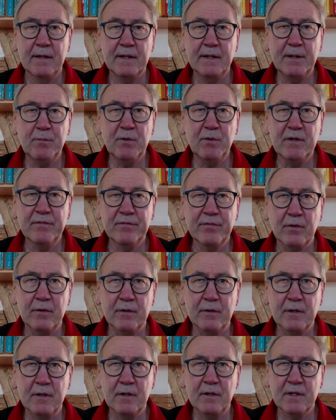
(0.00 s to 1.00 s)
Liebe
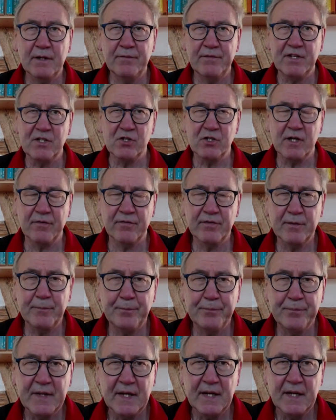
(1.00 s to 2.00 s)
Freunde der Wissenschaft,
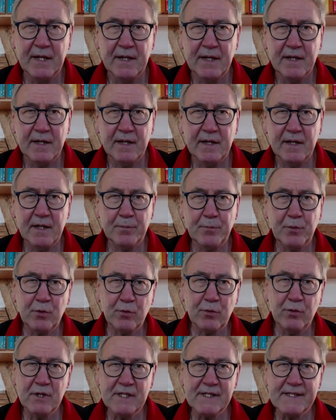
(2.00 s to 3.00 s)
ich
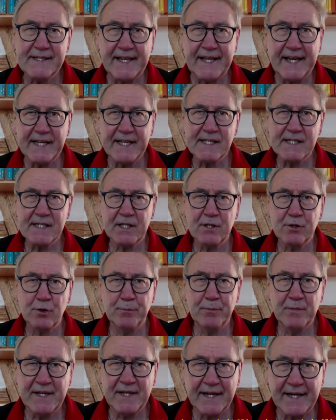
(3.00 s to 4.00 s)
begrüße Sie herzlich
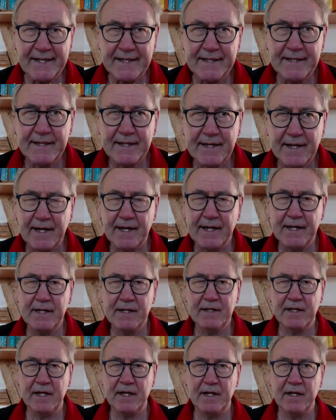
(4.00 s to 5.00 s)
zum dritten
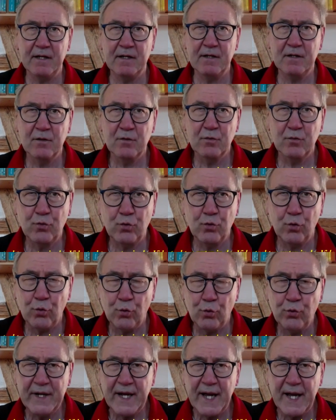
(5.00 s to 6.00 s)
Teil der
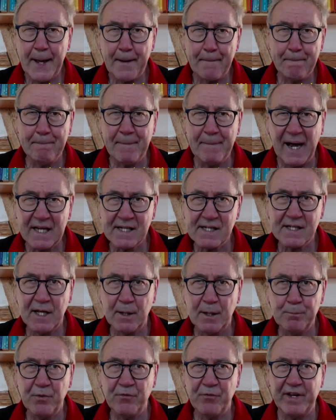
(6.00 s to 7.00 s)

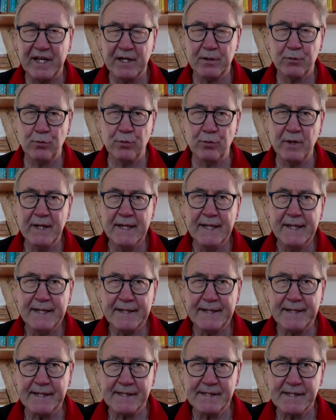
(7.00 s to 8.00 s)
Corona-Maßnahmenbewertung
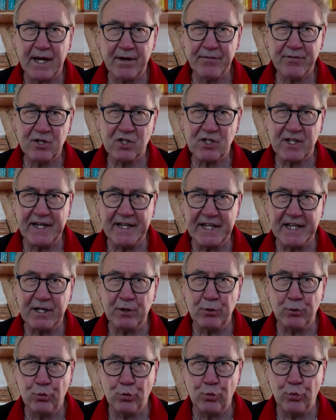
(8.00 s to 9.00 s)
des
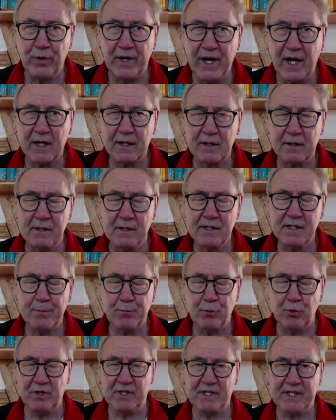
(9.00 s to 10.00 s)
Sachverständigengutachtens der
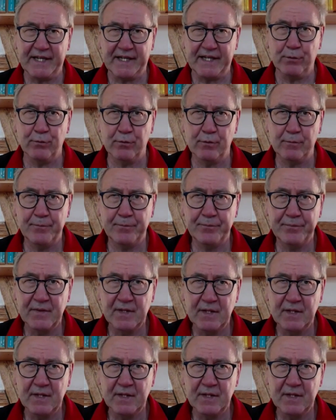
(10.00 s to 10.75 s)
Bundesregierung.